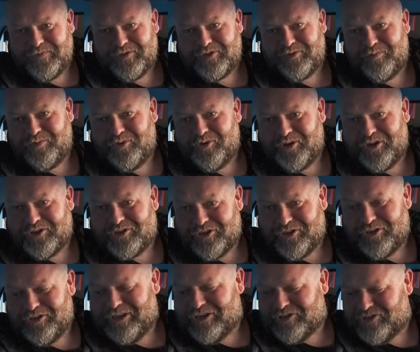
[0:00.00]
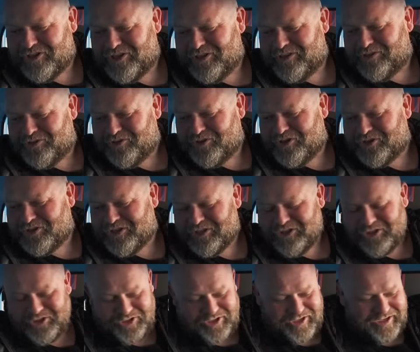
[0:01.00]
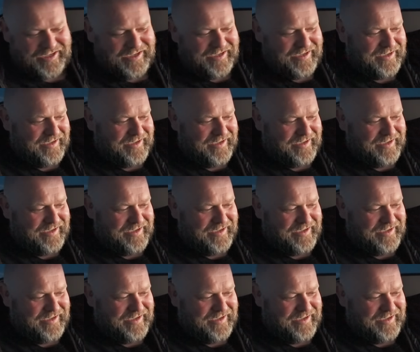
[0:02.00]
żeby było jeszcze, jeszcze troszeczkę ciszej